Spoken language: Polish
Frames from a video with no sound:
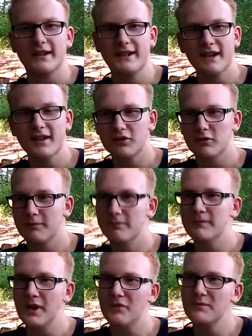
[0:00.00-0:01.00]
jak to
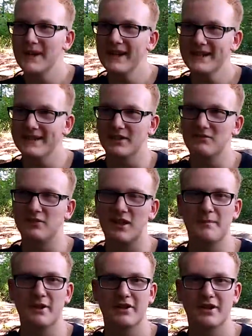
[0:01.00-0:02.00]
miało miejsce
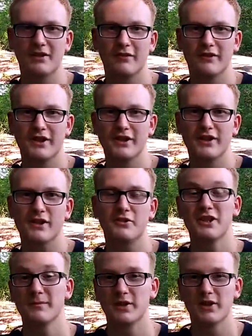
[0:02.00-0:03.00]
tutaj 1
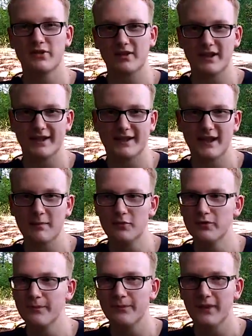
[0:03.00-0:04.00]
września 80 lat
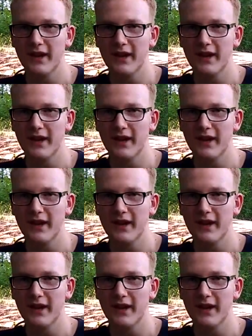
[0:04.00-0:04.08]
temu,